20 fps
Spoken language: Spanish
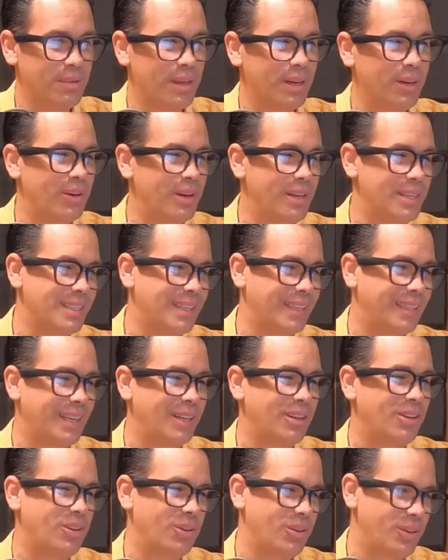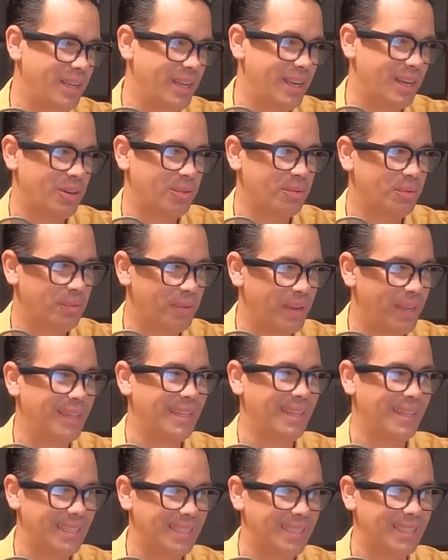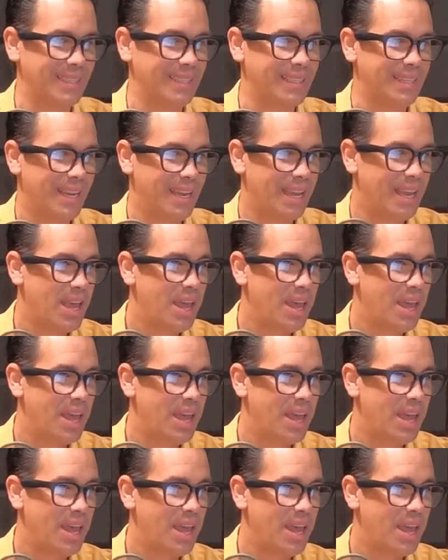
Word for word: miércoles de tecnología, como bien dices.